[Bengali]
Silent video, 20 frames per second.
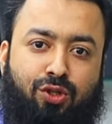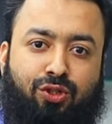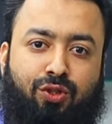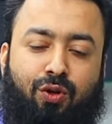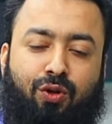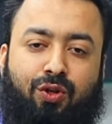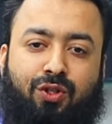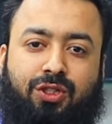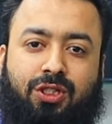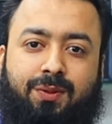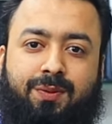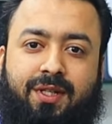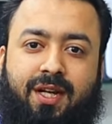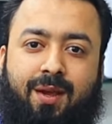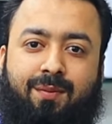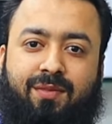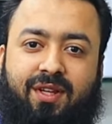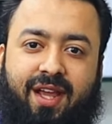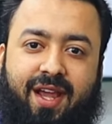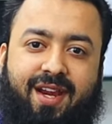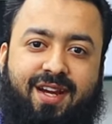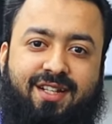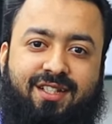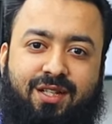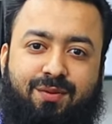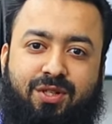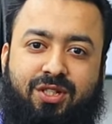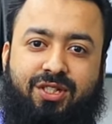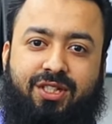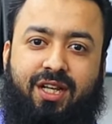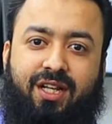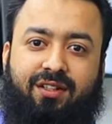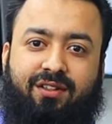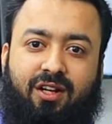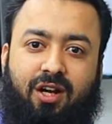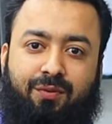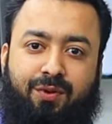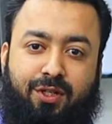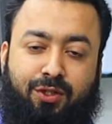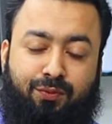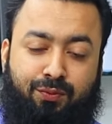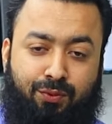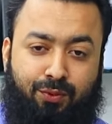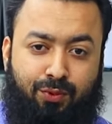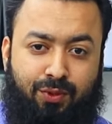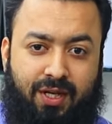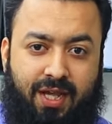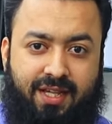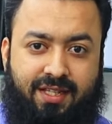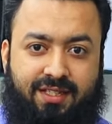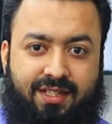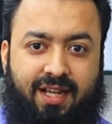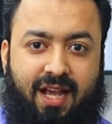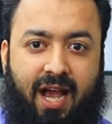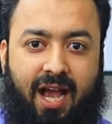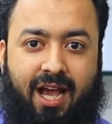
ষোলো জিবি র্যাম এইট জিবি শেয়ার গ্রাফিক্স ফুল এইচডি